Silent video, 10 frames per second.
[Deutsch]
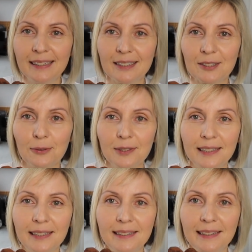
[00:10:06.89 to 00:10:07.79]
So
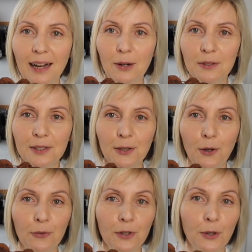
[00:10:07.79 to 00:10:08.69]
sehen sie aus. Ich
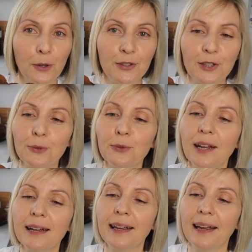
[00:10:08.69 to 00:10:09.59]
hoffe, ihr könnt sie gut
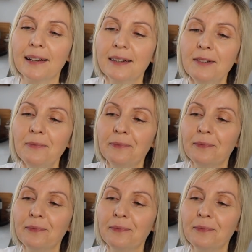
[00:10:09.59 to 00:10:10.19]
erkennen.